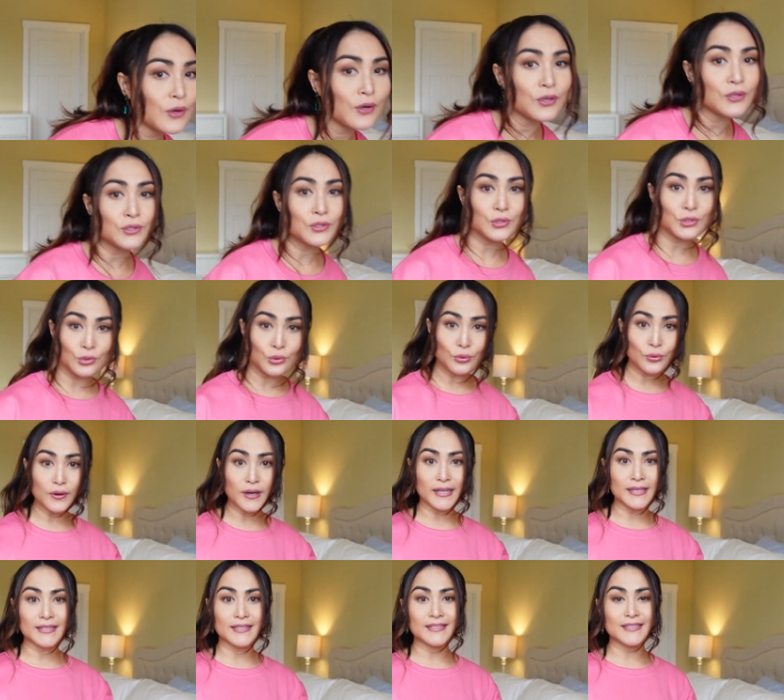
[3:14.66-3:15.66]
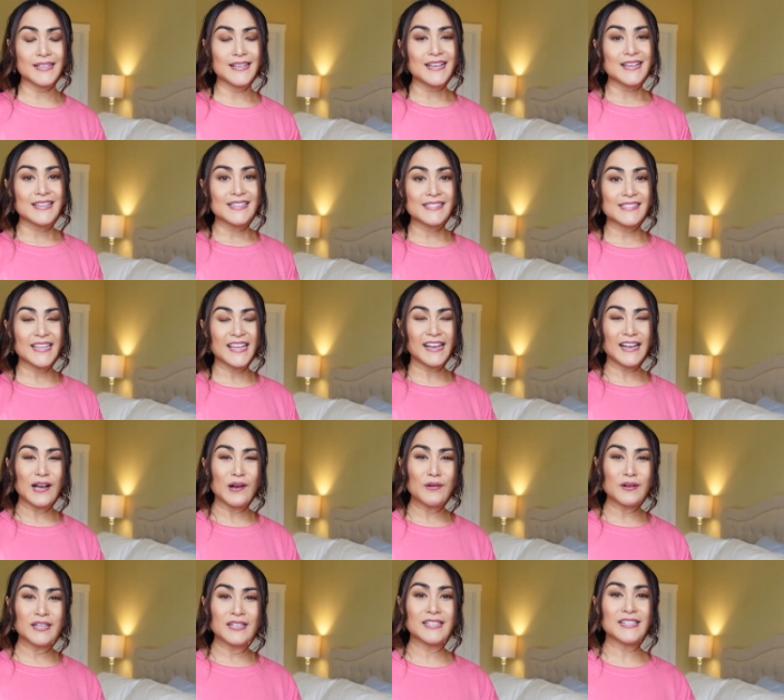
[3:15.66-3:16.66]
ก็ตรวจเสร็จ
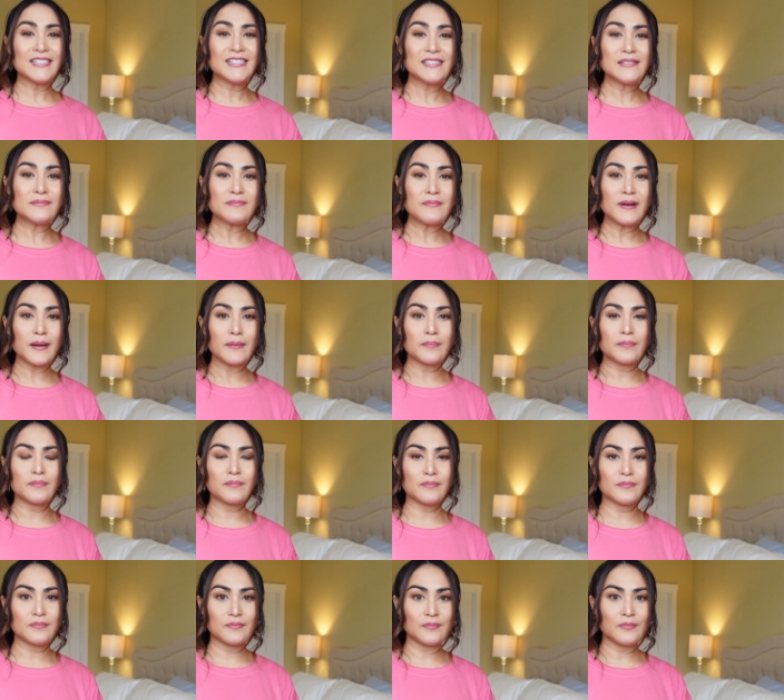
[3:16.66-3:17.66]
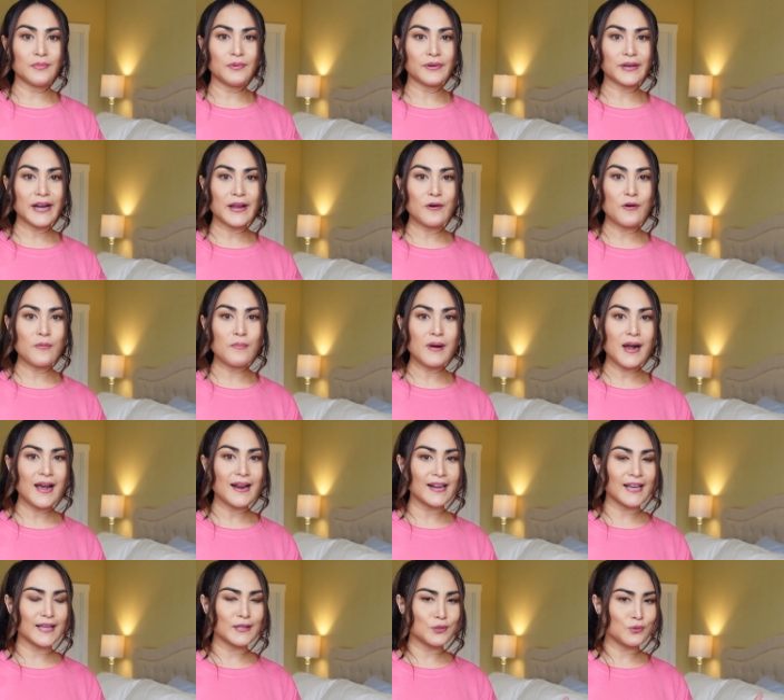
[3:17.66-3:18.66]
แล้วขึ้นแบบเร็วมา
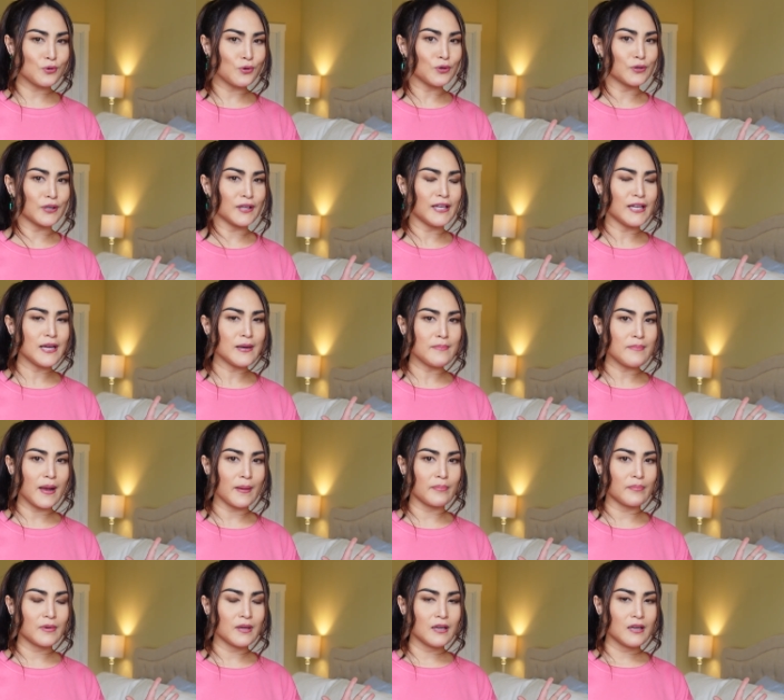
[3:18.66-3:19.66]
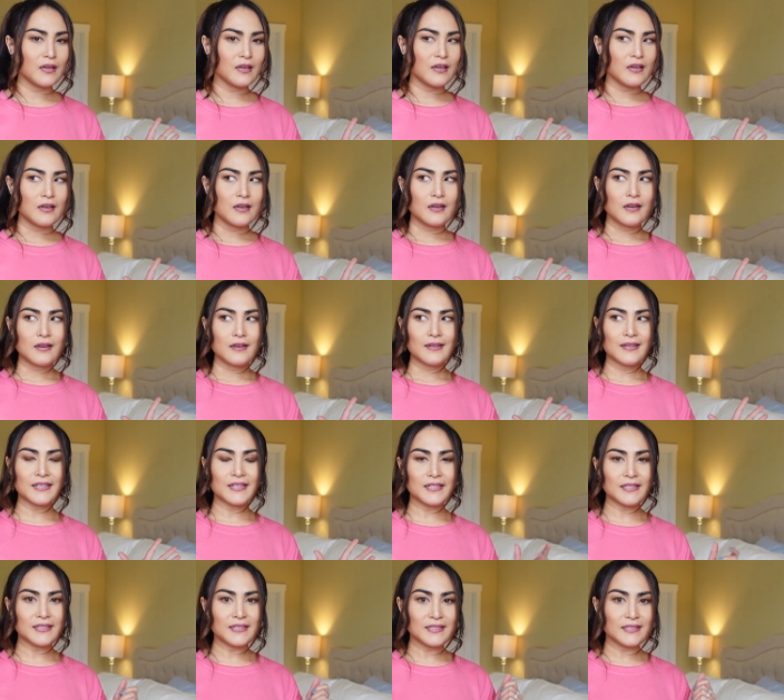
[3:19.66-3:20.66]
กนะคะ ทุกคนก็เริ่มแบบ
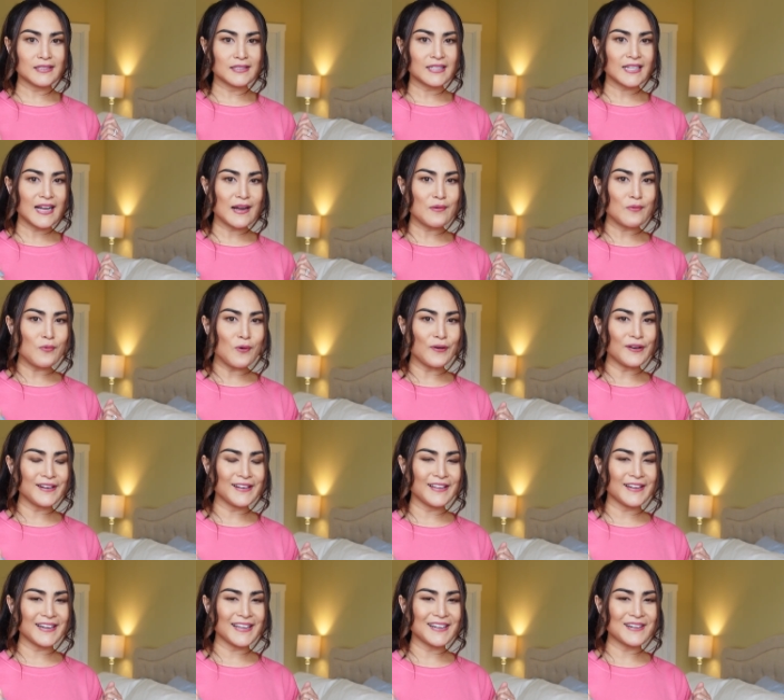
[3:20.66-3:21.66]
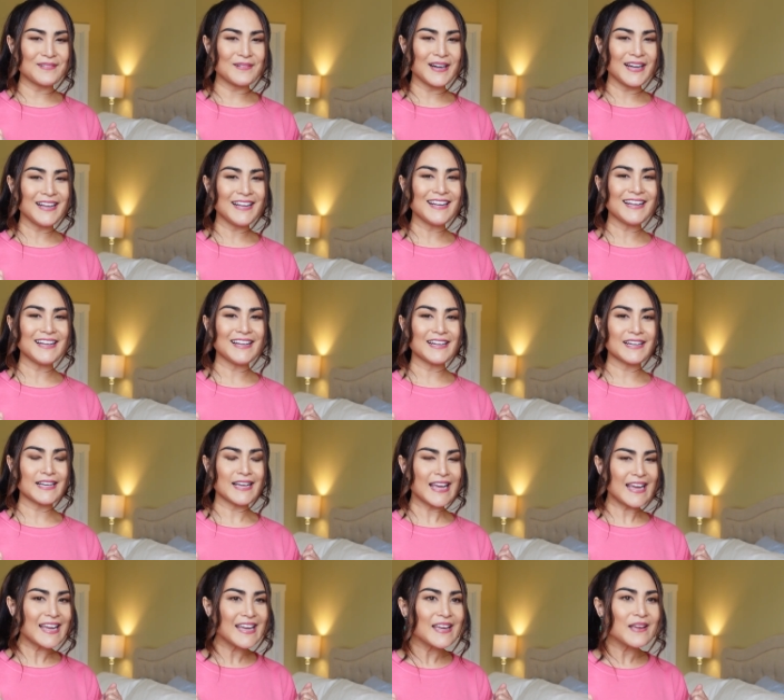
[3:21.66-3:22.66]
เออกังวลแล้วค่ะว่า
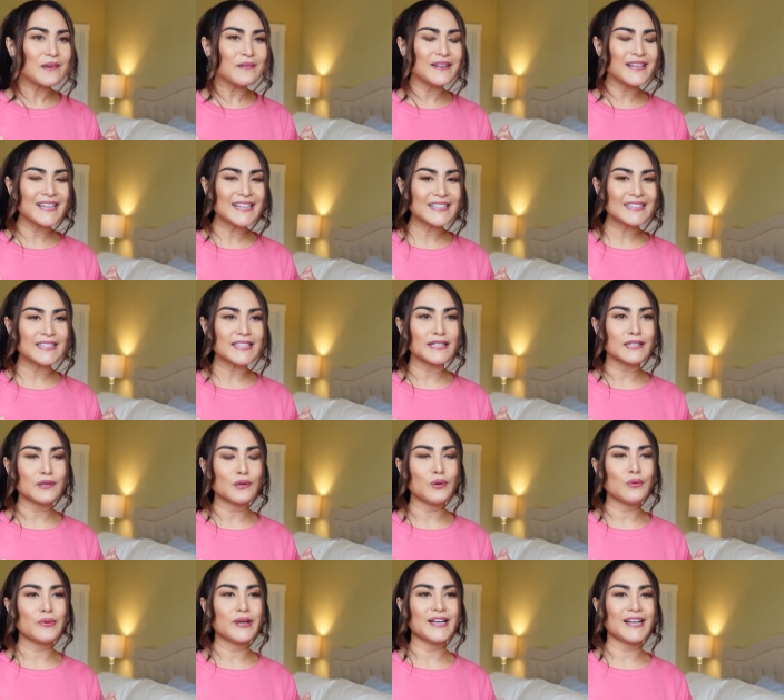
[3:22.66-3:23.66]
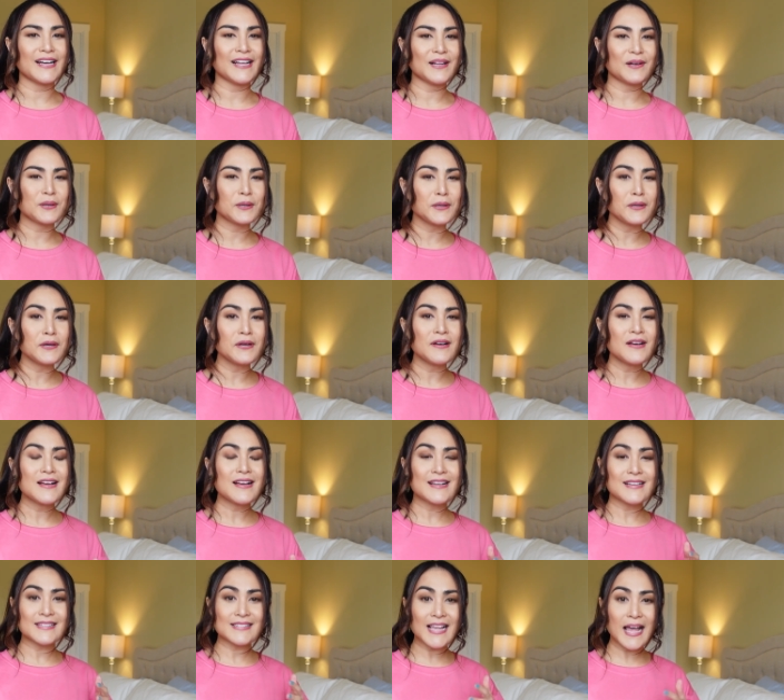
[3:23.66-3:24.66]
เอ๊วินาติดโควิดนะคะแล้วก็
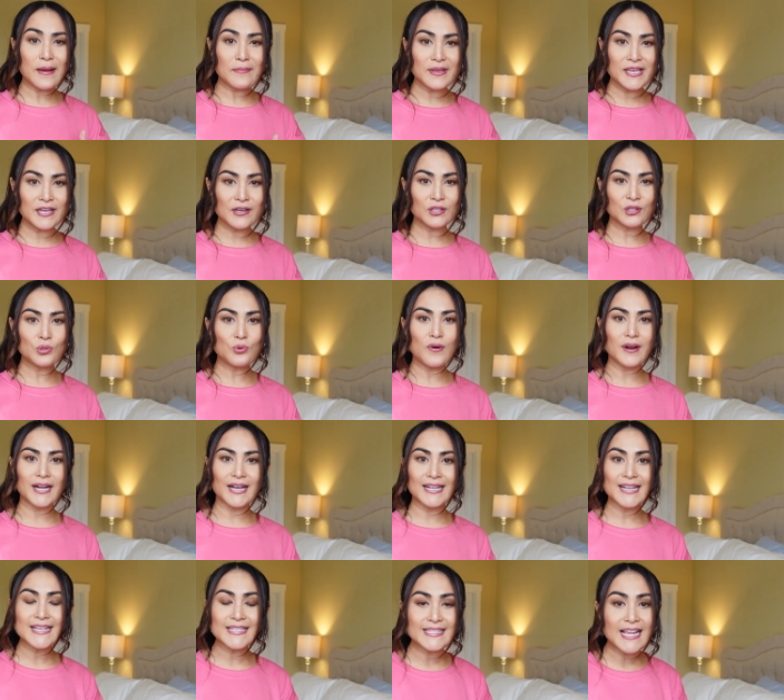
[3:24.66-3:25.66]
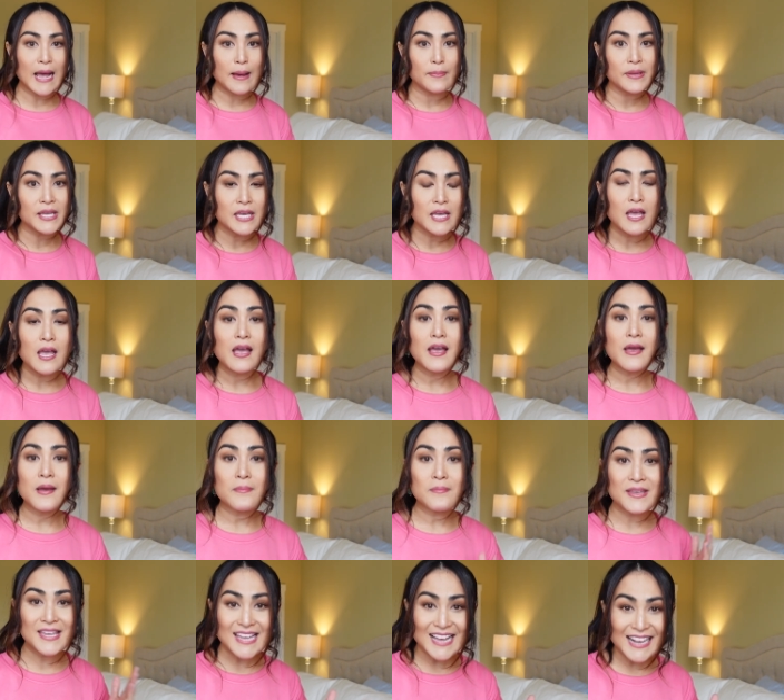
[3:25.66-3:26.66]
สามีก็ตรวจนะคะ แต่สามี
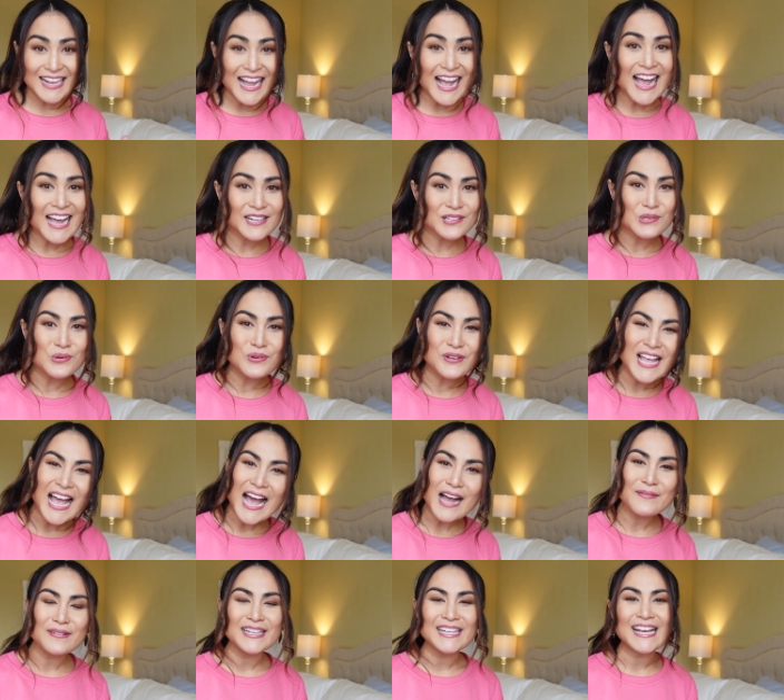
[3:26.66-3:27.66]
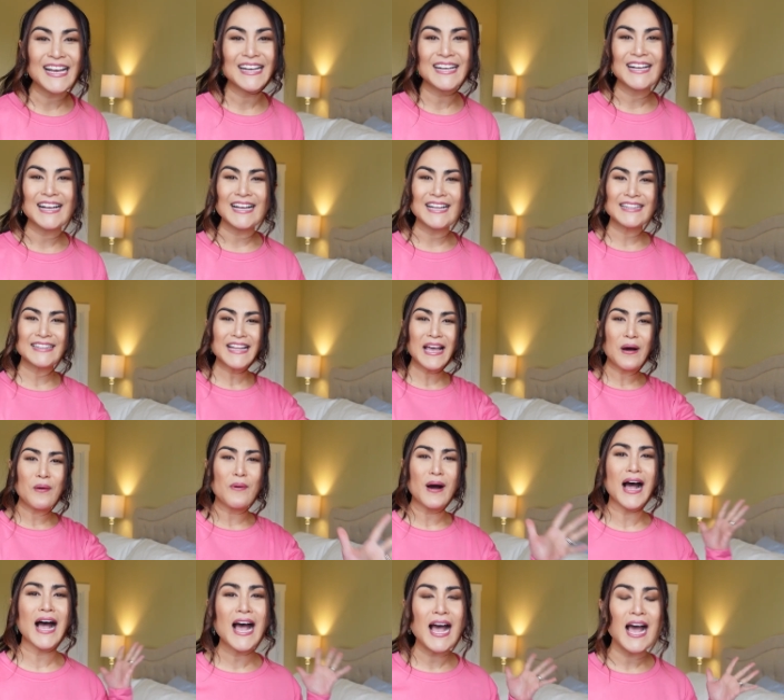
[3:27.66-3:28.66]
มีอาการทุกอย่างเหมือนกันนะคะ แต่
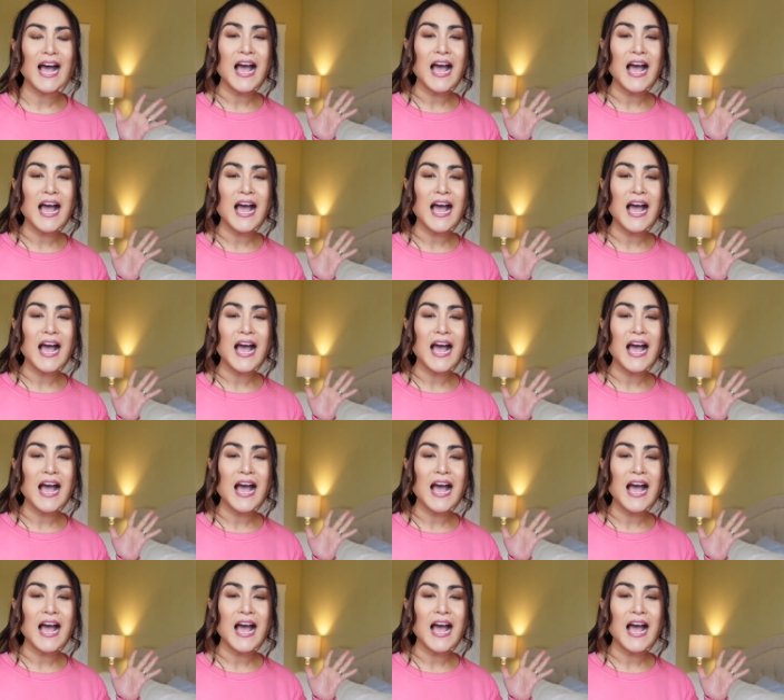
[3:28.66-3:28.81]
ว่า